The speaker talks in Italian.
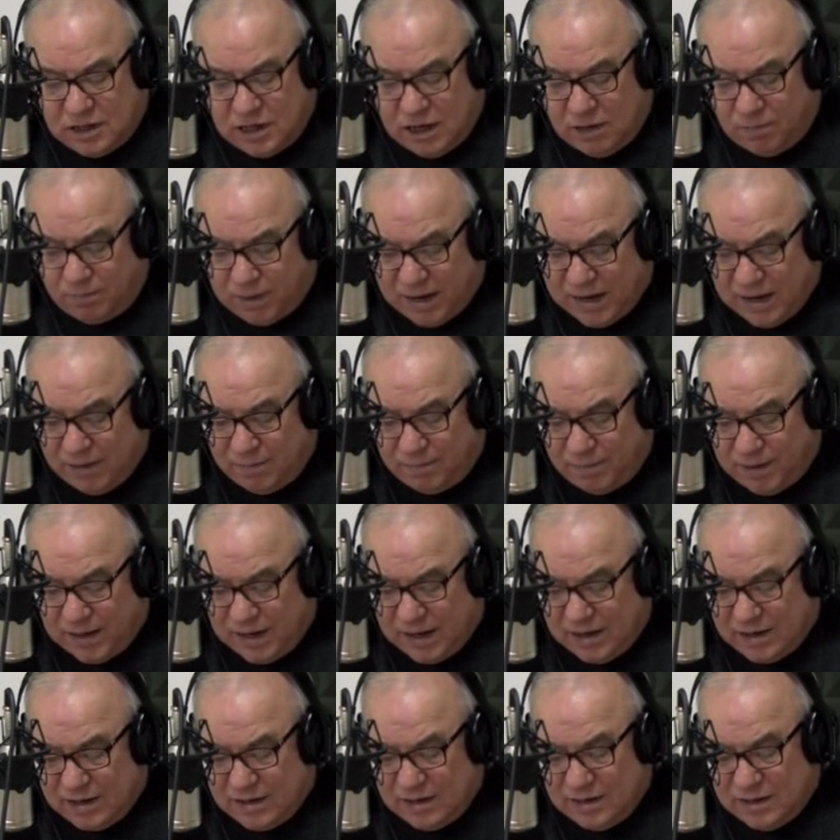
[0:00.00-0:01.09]
il
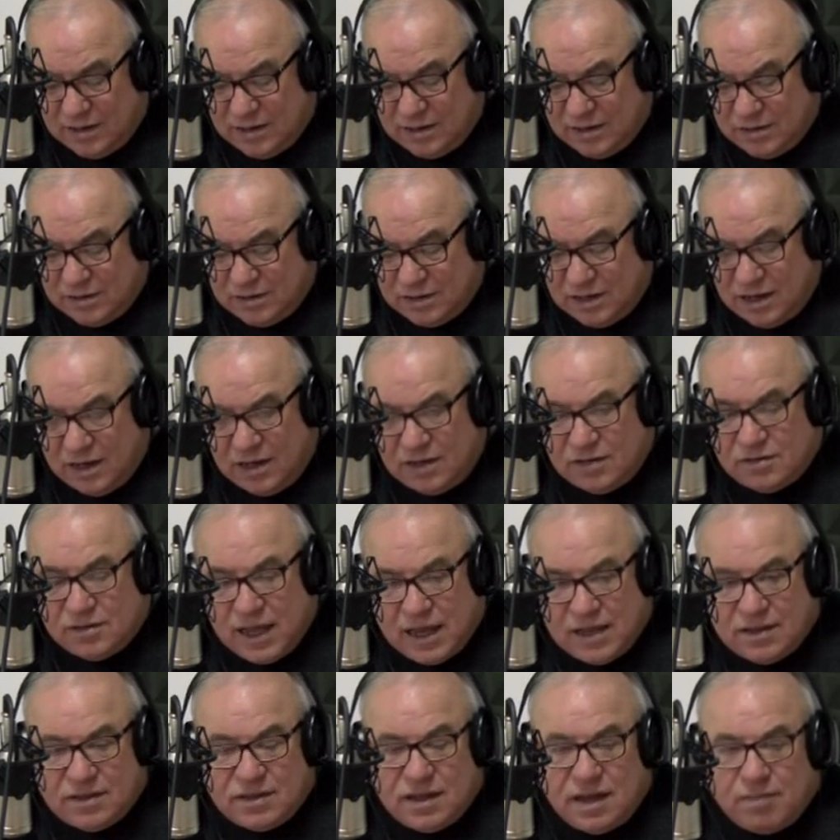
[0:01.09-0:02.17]
Papa eh,
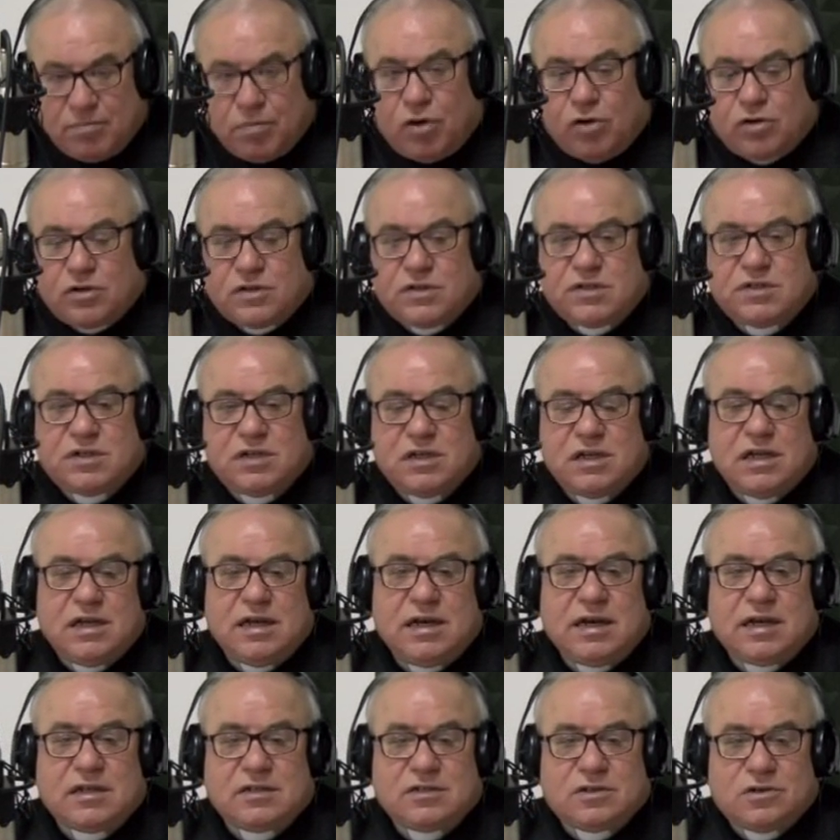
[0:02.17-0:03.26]
intende porsi
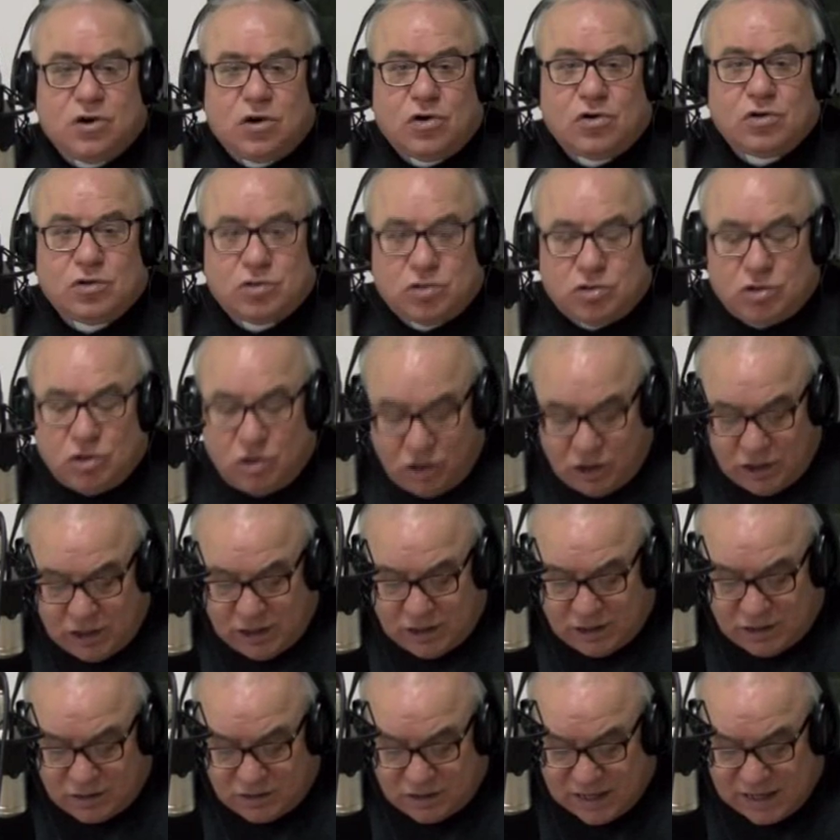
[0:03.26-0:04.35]
in ascolto
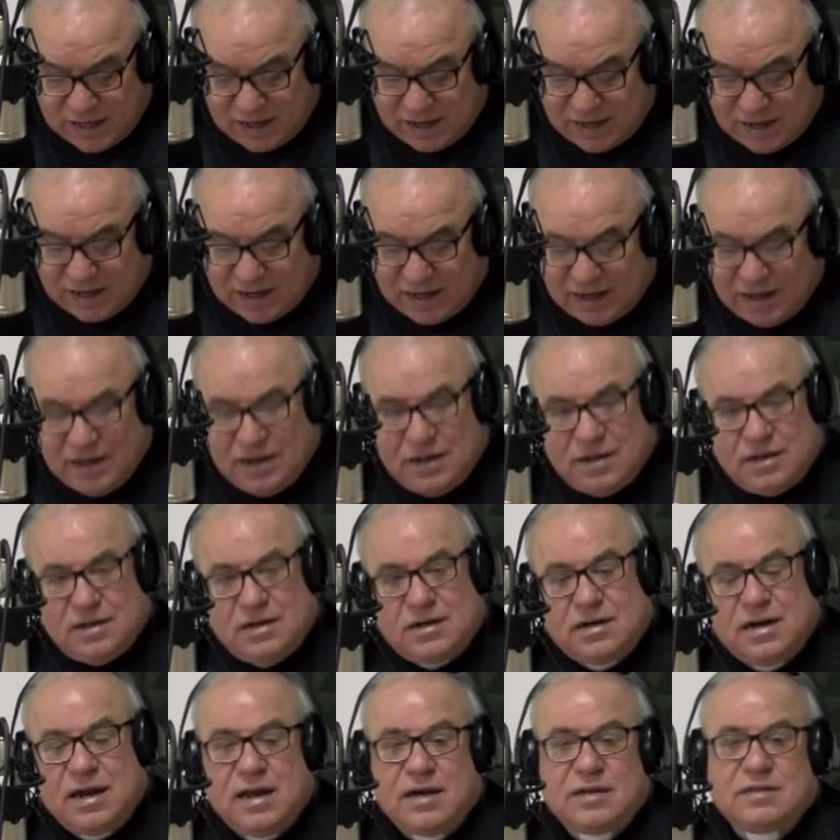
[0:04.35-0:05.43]
della eh,
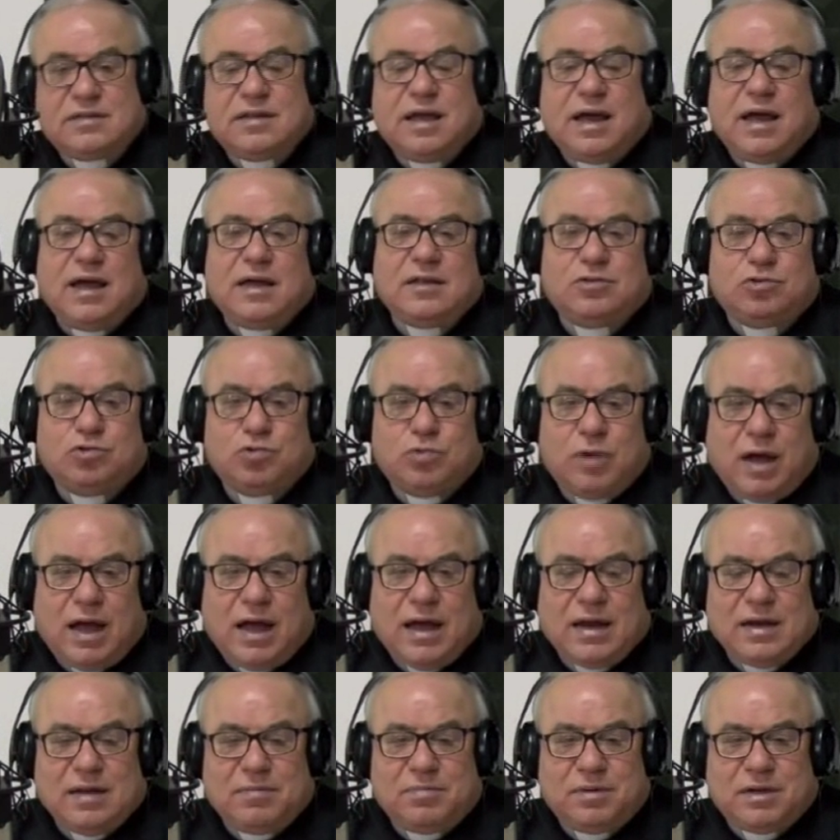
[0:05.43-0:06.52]
realtà
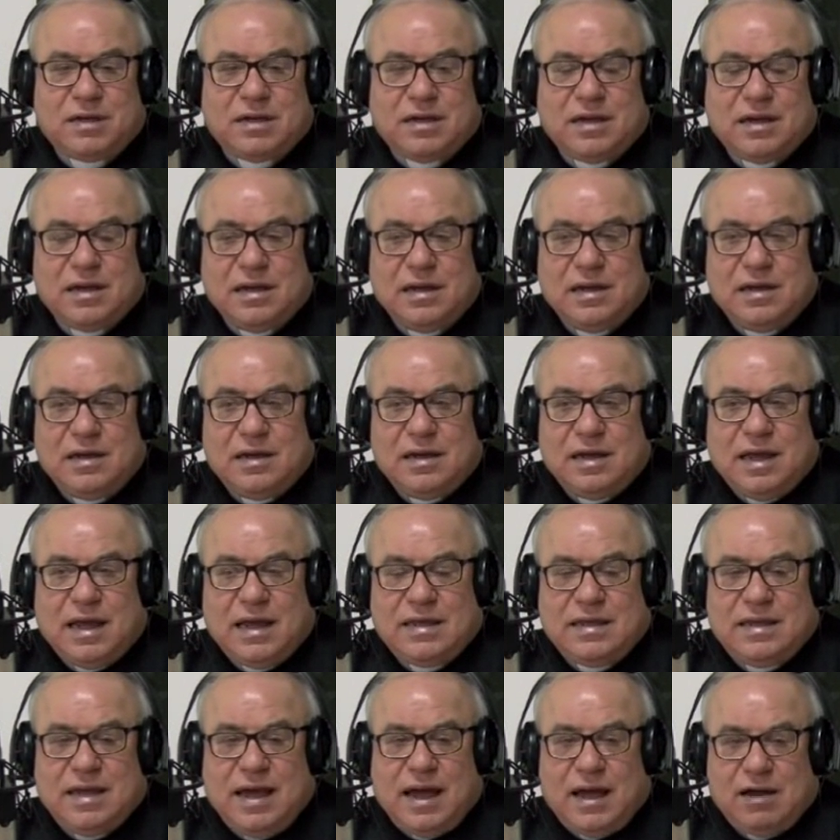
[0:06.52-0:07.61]
attuale, perché
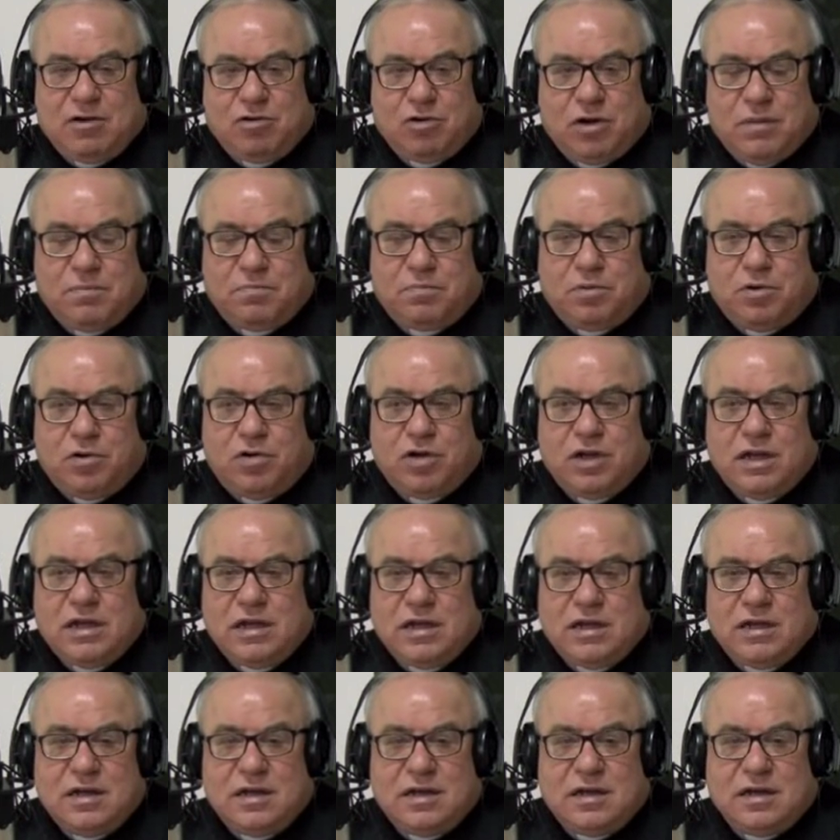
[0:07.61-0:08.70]
è chiaro che poi
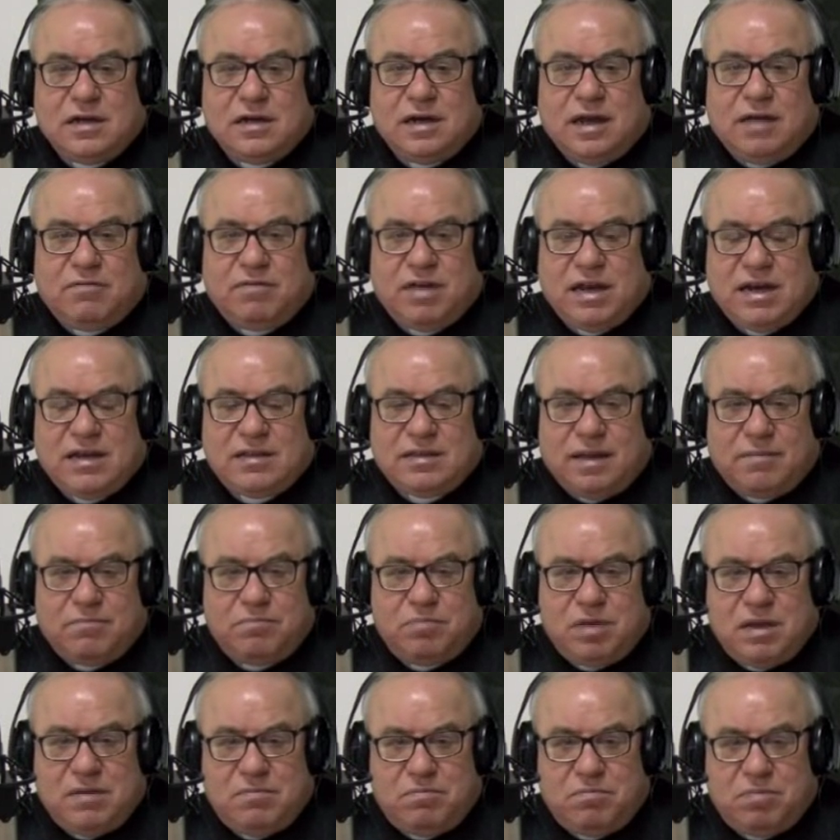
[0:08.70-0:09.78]
la verità
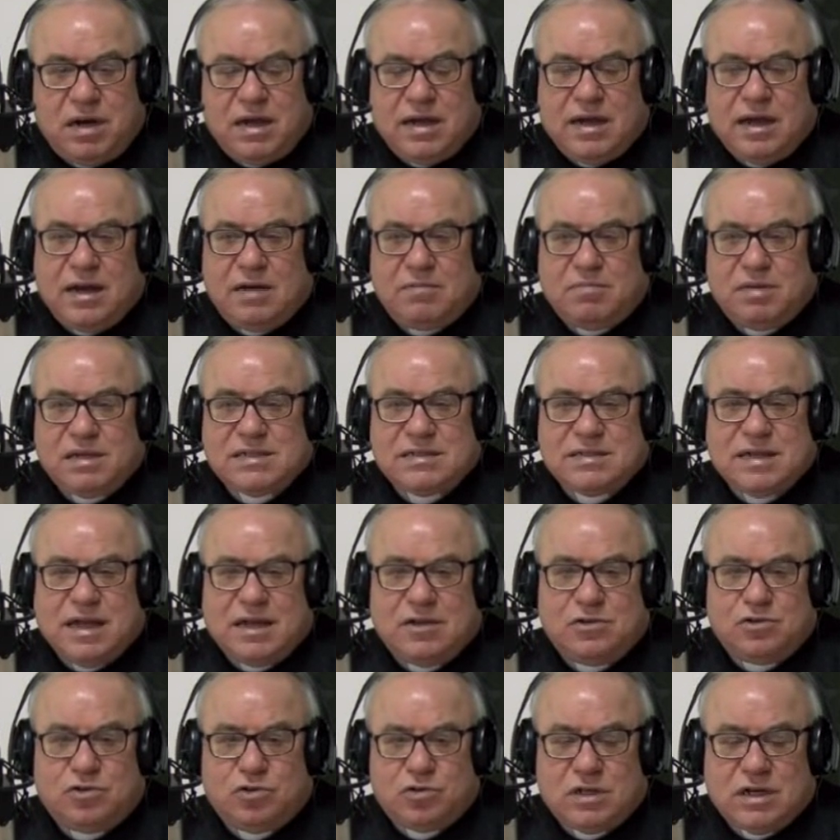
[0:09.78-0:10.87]
biblica, il
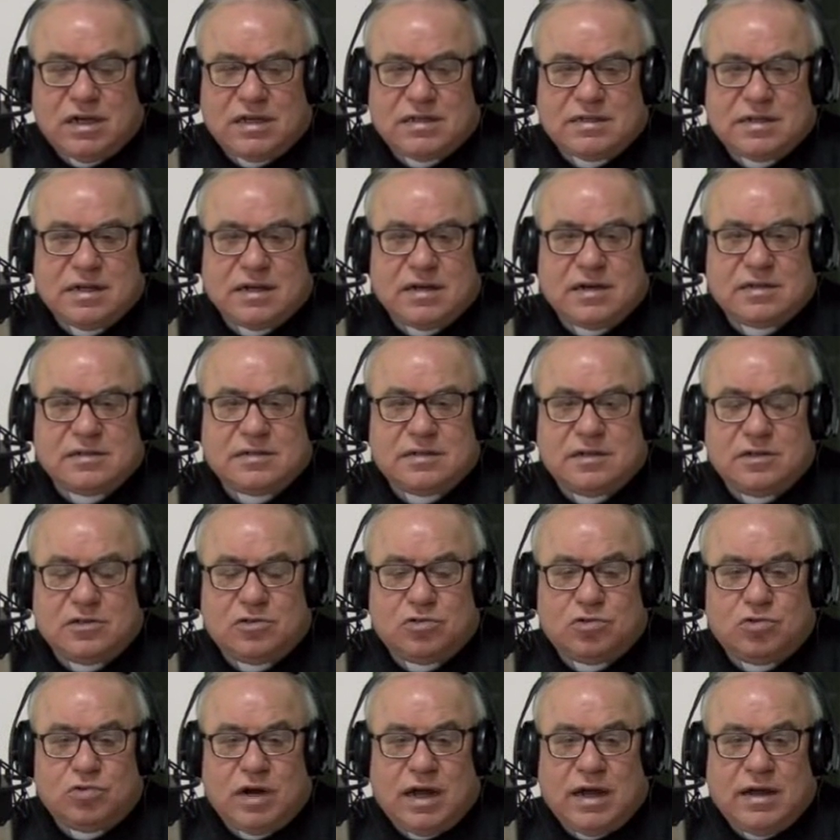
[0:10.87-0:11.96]
messaggio della Sacra
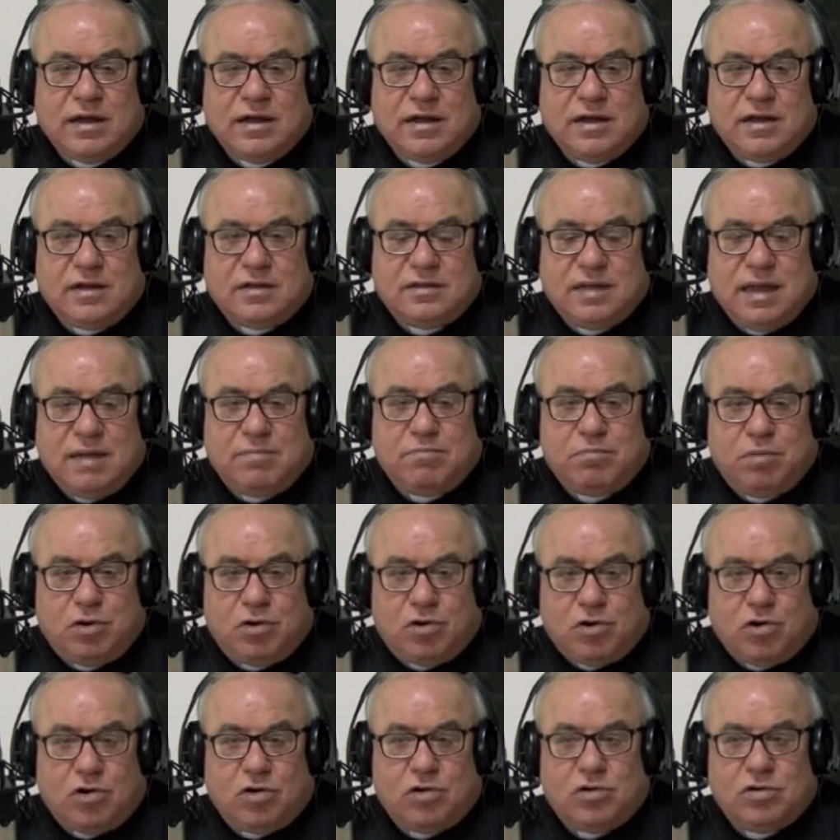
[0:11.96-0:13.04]
Scrittura
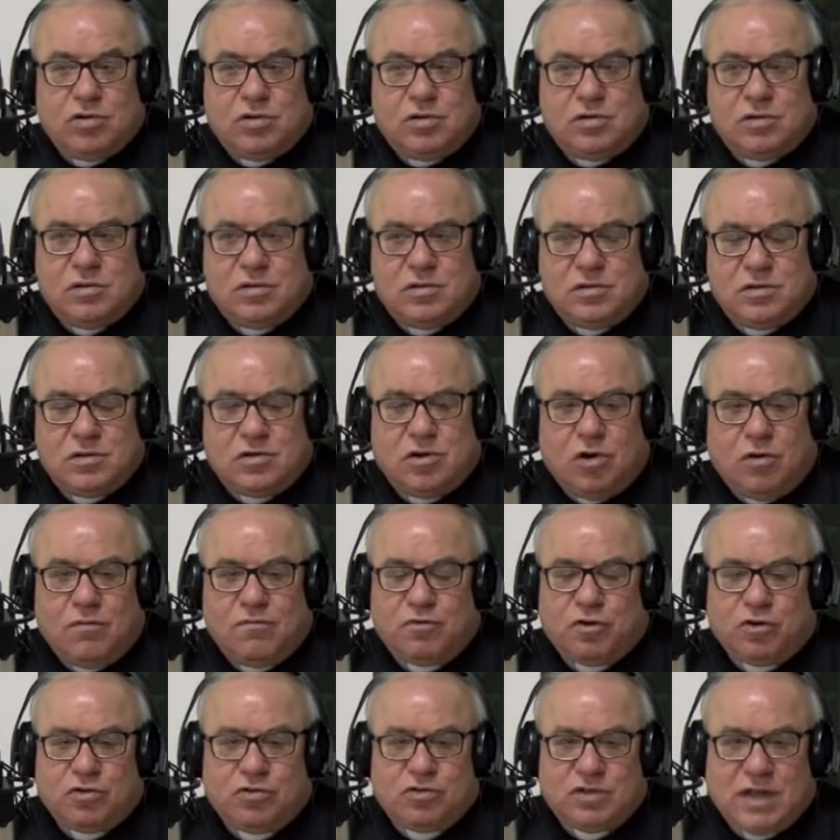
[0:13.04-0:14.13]
debbono eh,
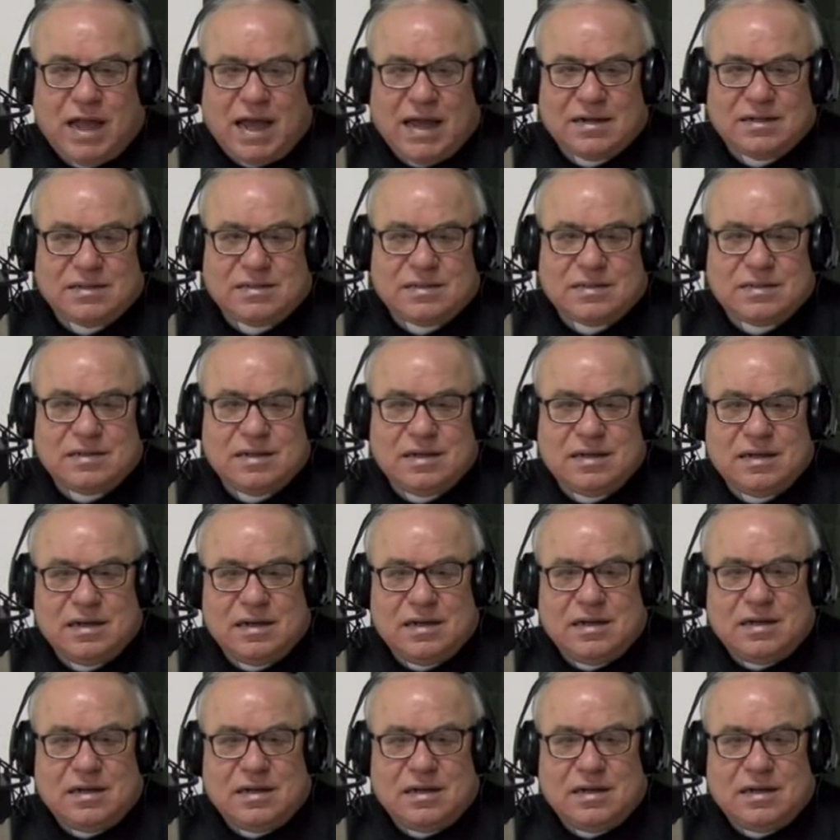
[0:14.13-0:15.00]
confrontarsi